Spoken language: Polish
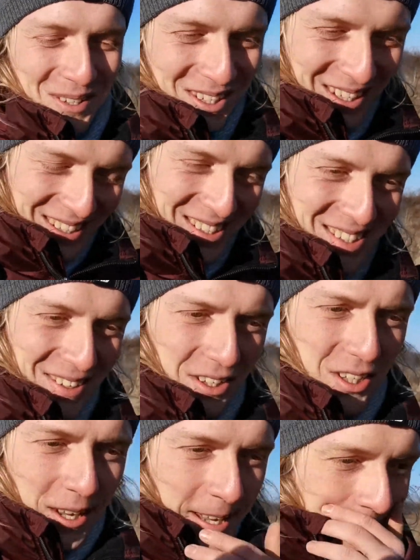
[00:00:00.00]
żeby się tak
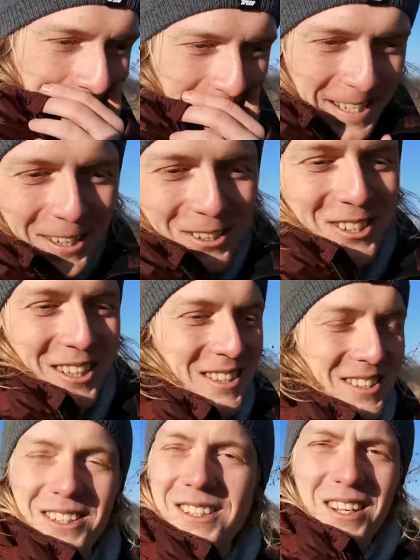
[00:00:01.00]
nastawiać
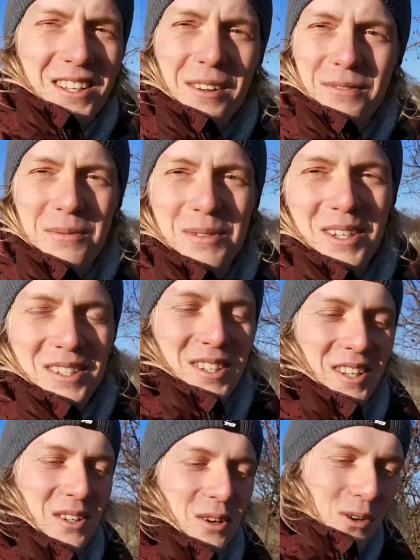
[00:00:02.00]
ostatni dzień, nie, nie w tym
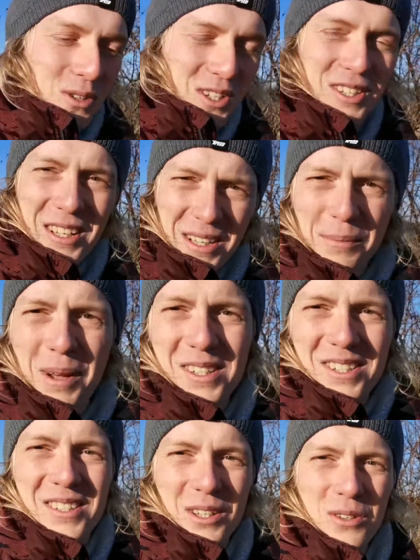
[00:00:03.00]
sensie. Korzystaj na
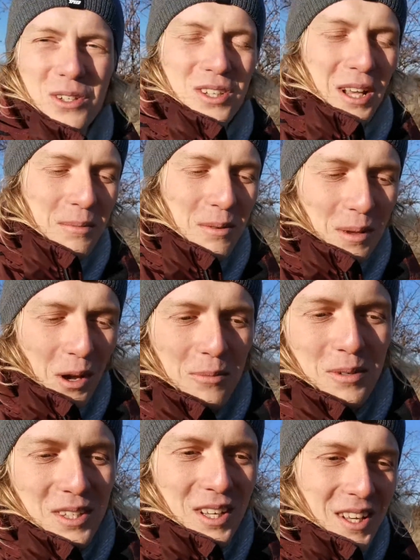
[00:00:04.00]
maksa z tego życia, jakby miał
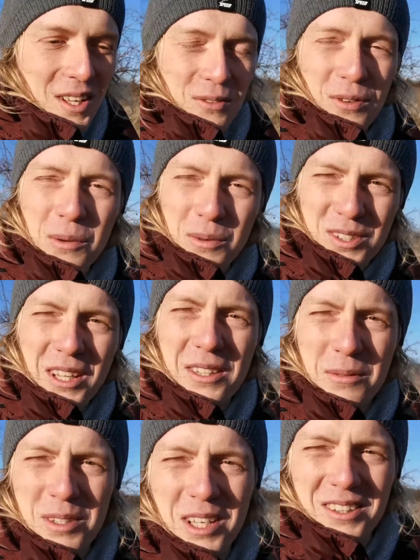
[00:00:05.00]
być twoim
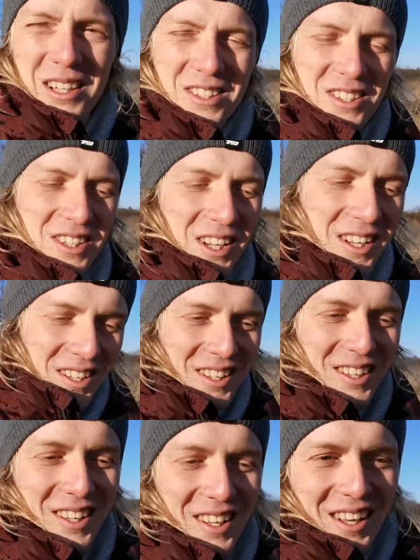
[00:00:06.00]
ostatnim dniem ten dzień,
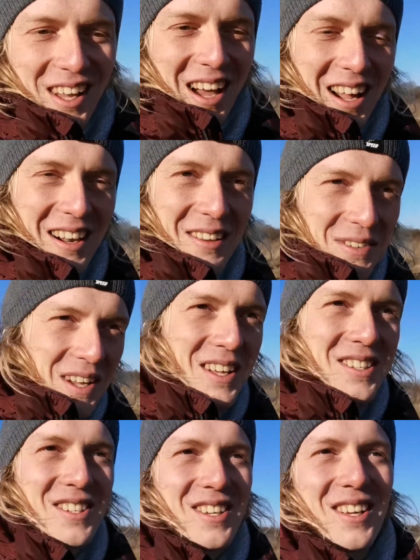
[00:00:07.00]
ale
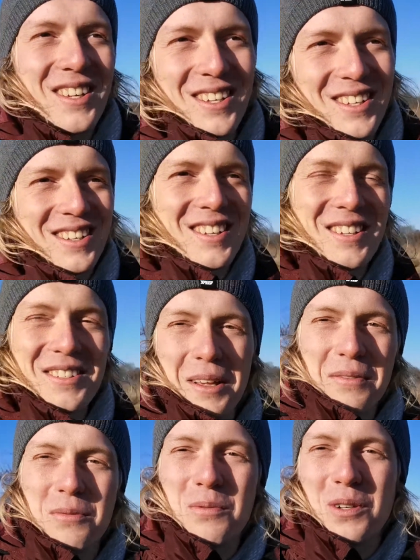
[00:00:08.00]
wiedz, że
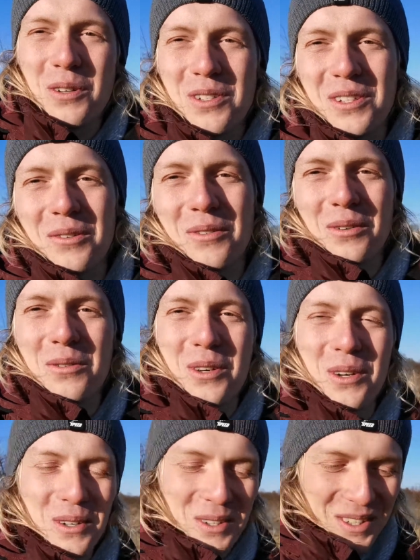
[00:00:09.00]
zawsze przychodzi nowe
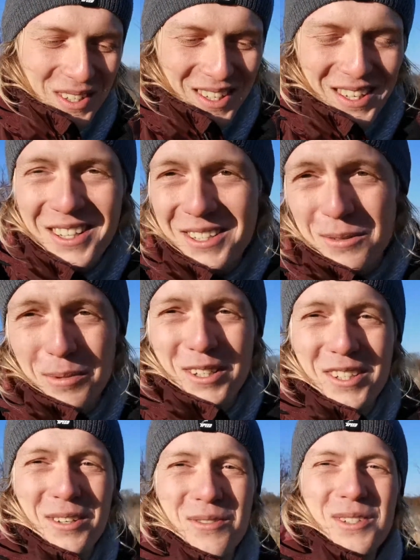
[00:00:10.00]
jutro.
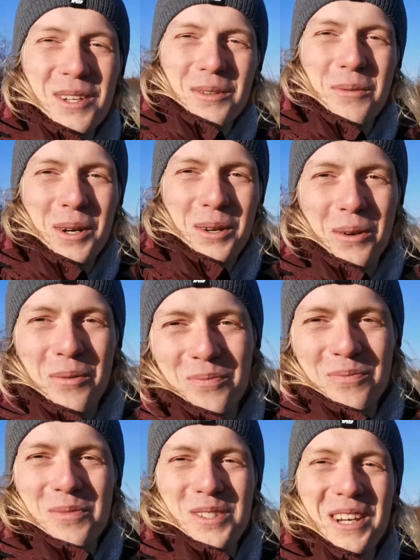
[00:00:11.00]
Trzymajcie się, wszystkiego dobrego,
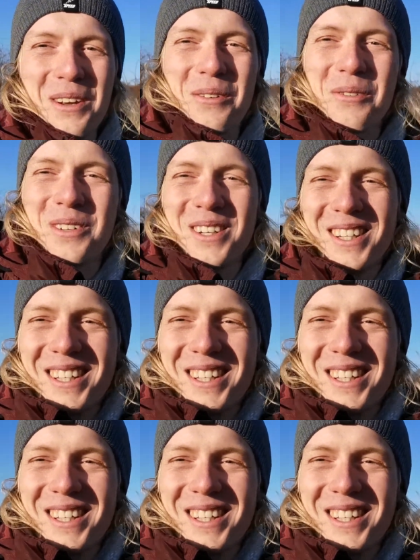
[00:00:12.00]
pozdrawiam.